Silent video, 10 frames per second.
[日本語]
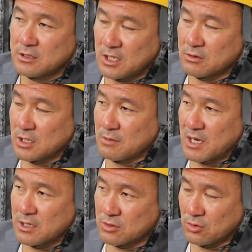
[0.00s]
ね、で
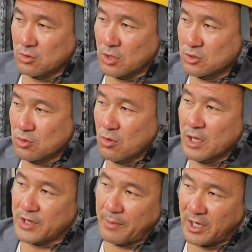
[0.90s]
まあその人たちと
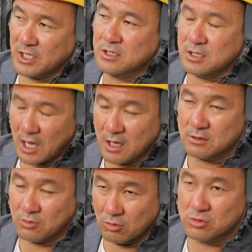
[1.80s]
ご飯食べに行った
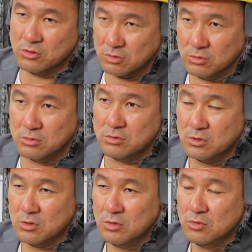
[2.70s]
とする
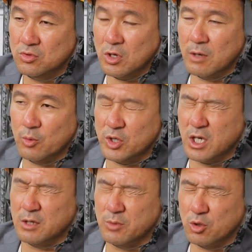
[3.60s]
それはもう
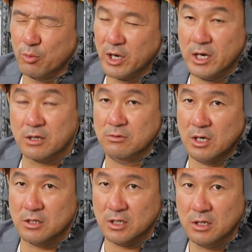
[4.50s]
経費認められる
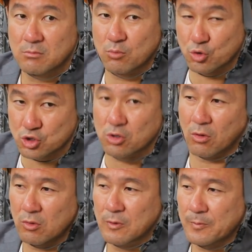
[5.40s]
からねもちろん。
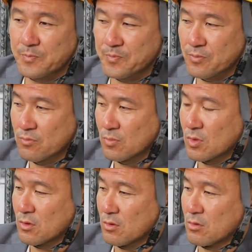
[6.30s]
う
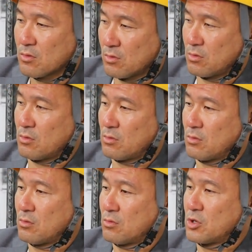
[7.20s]

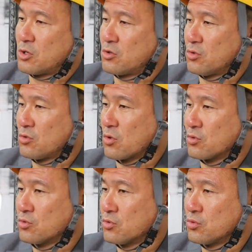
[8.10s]
んで究
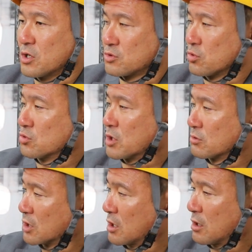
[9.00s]
極はそうだ
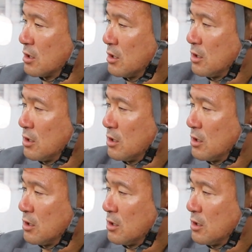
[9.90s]
よね